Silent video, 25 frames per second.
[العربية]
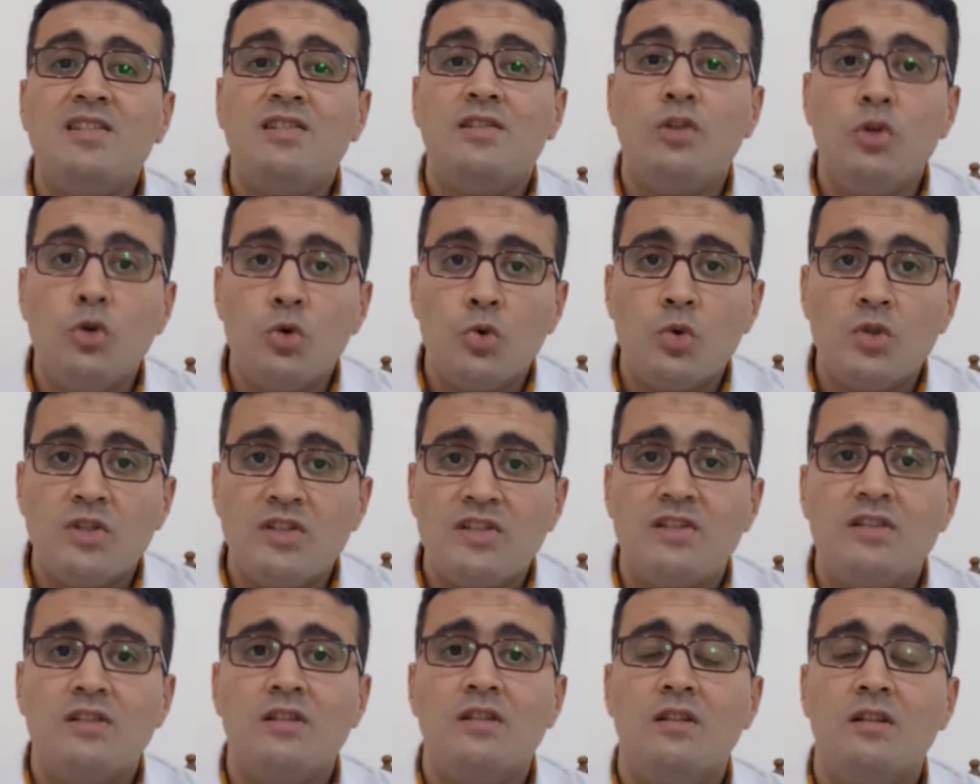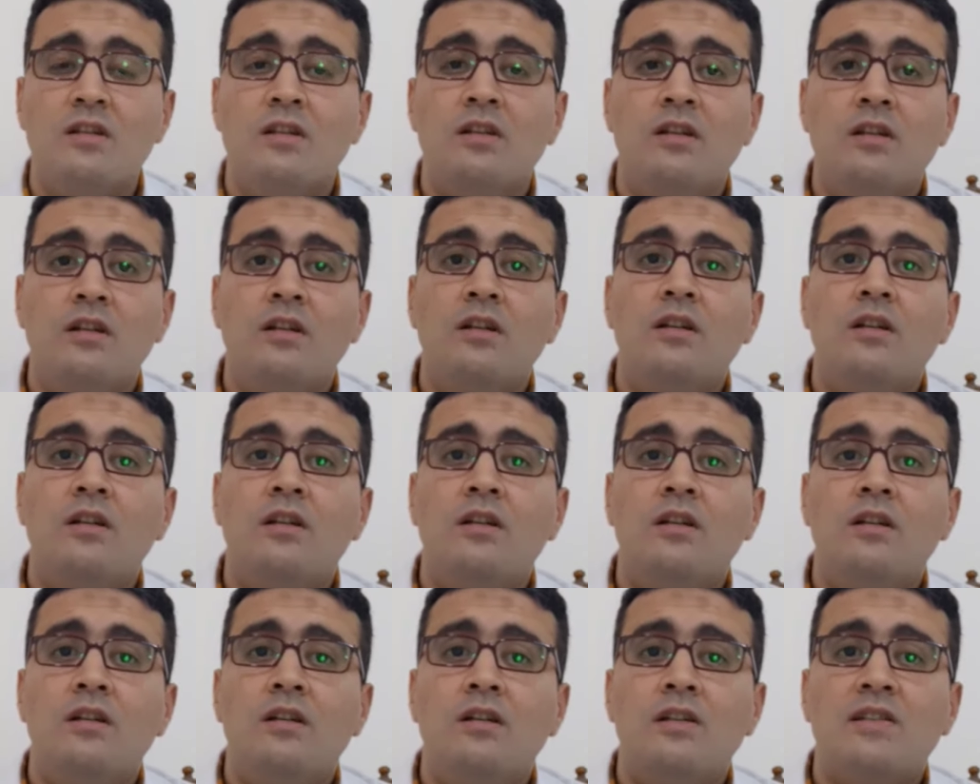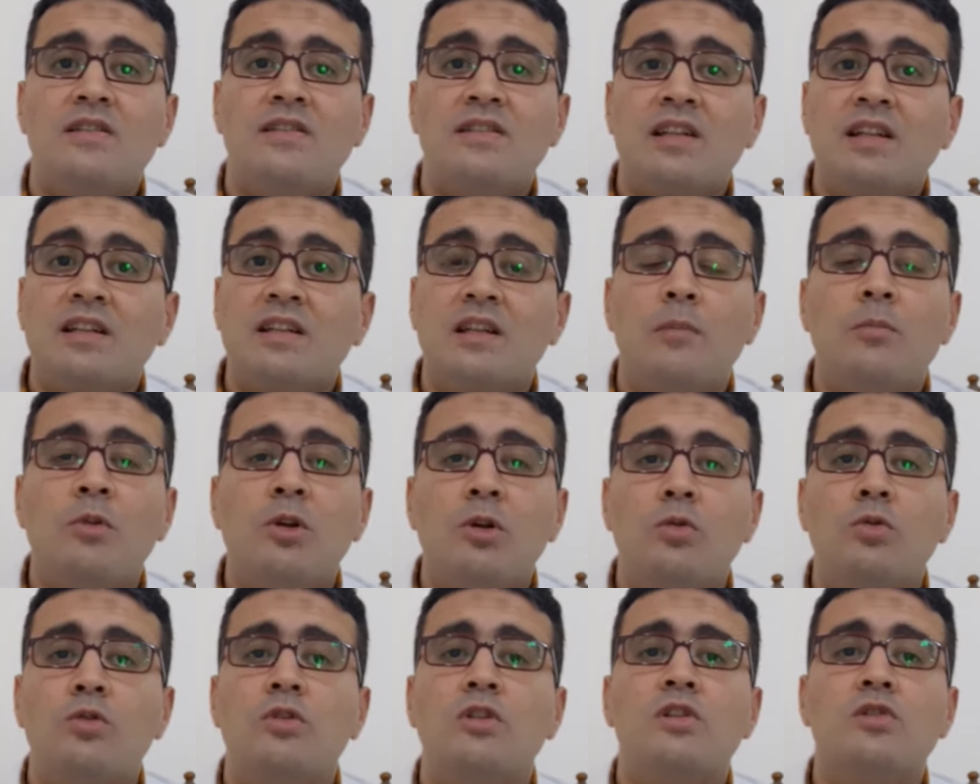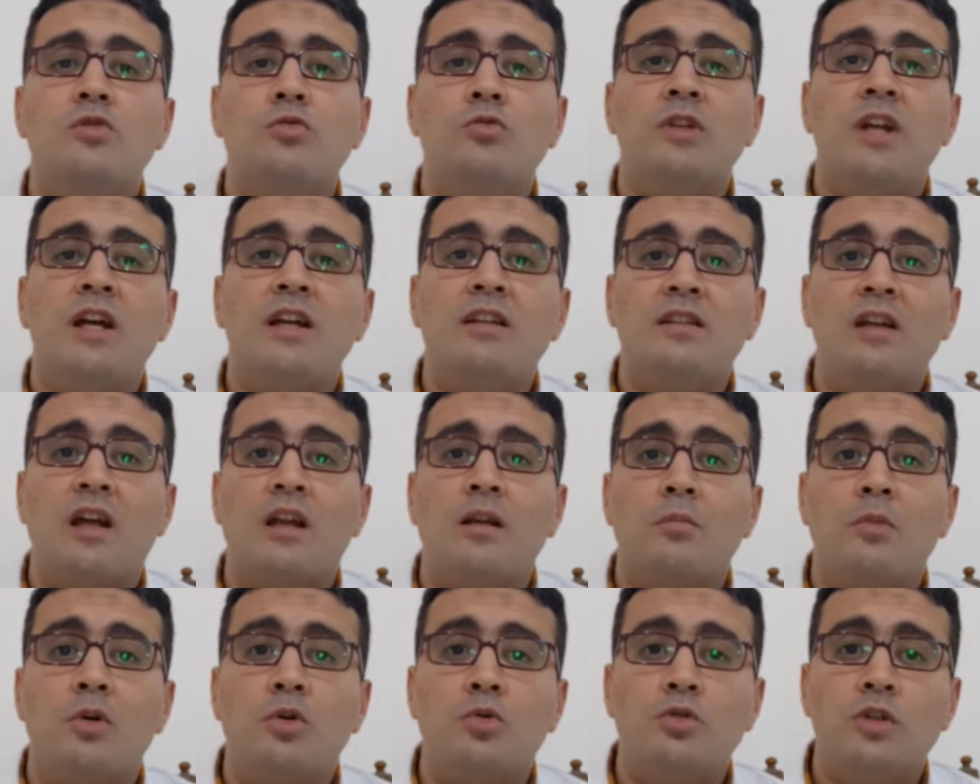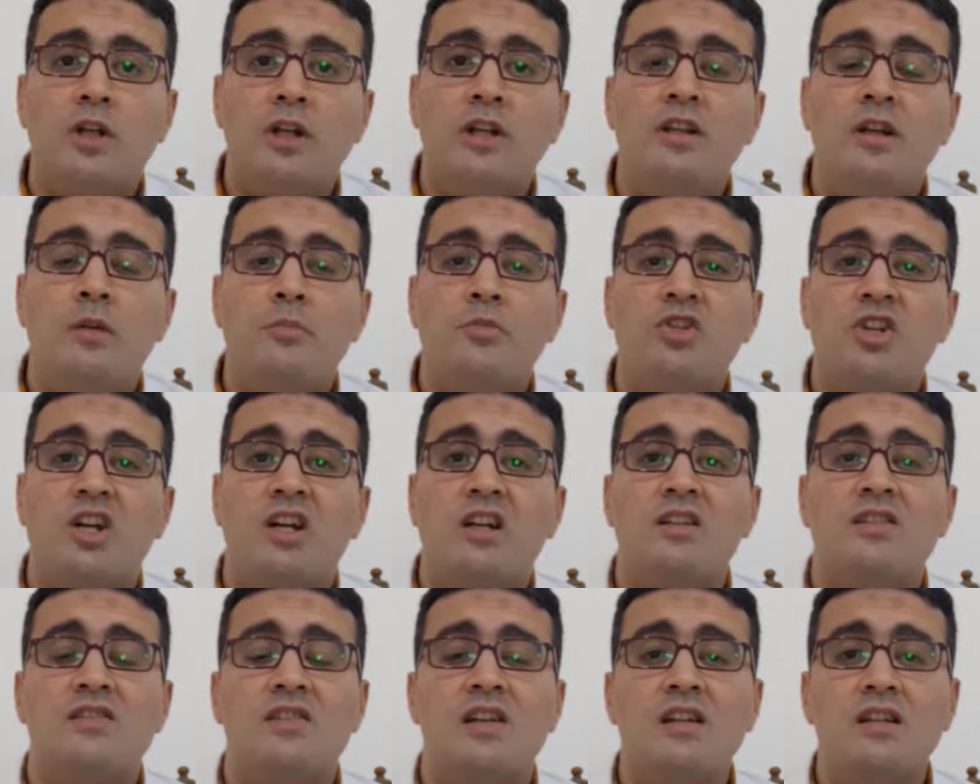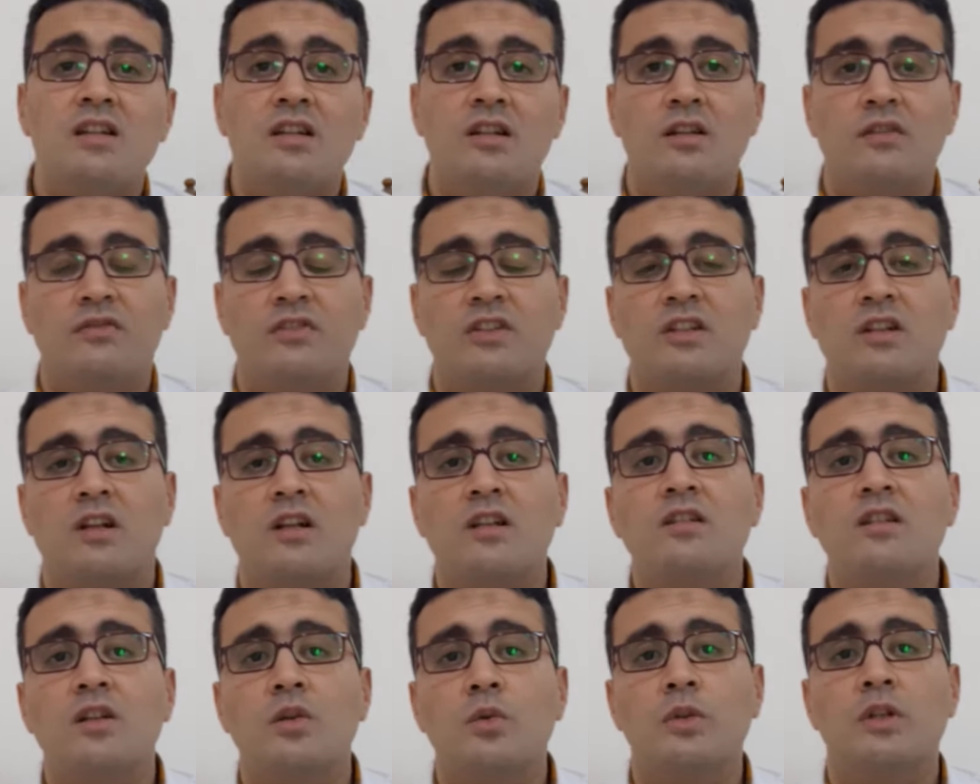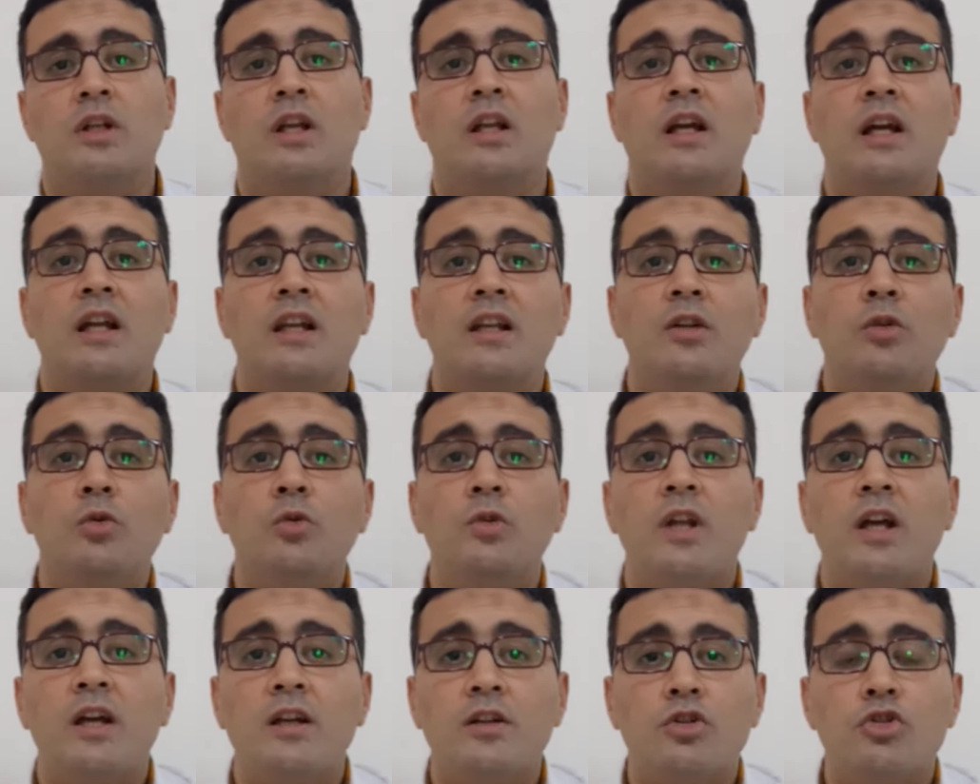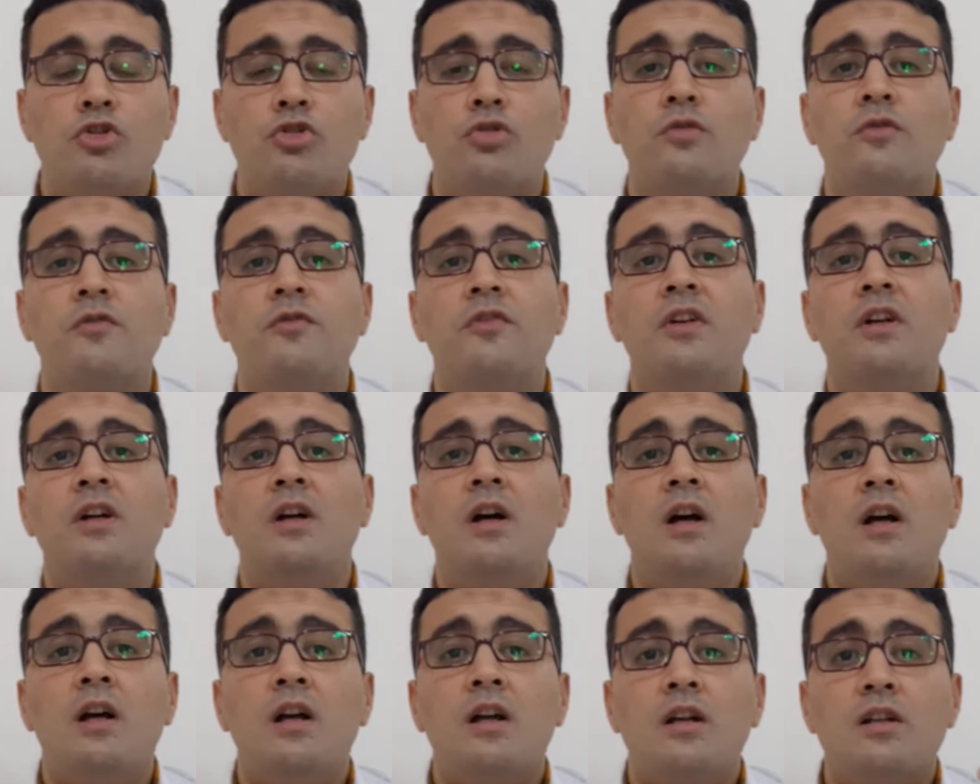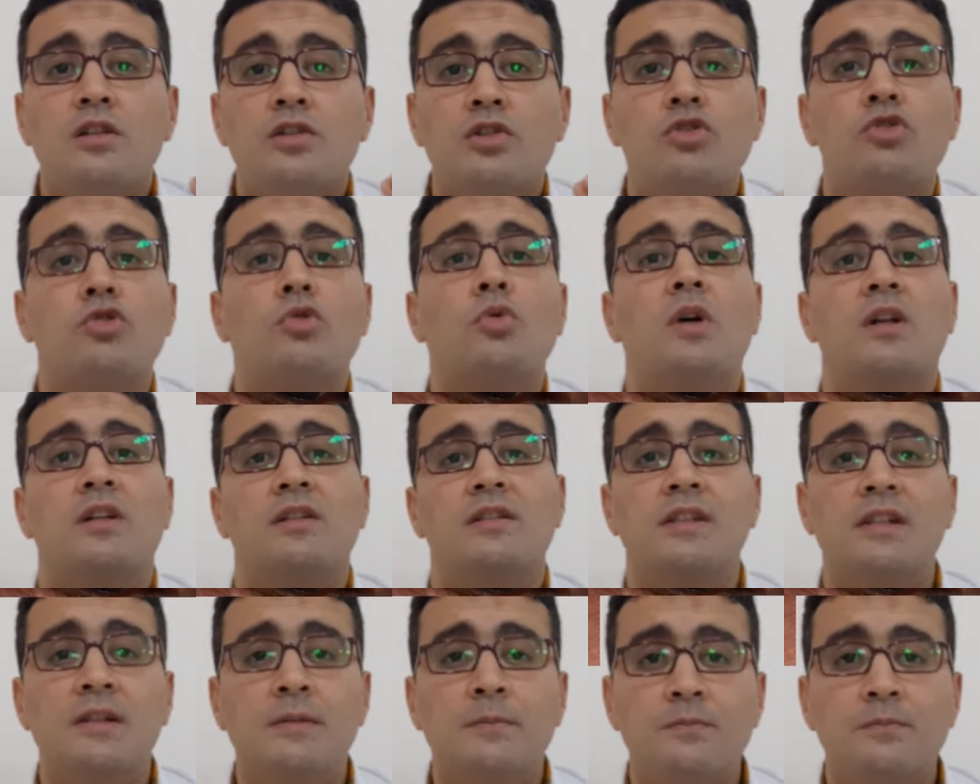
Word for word: يوز استخدام الكورتيزونات الموضعية بشكل سيء لفترات طويلة خلونا نشوف الصور دي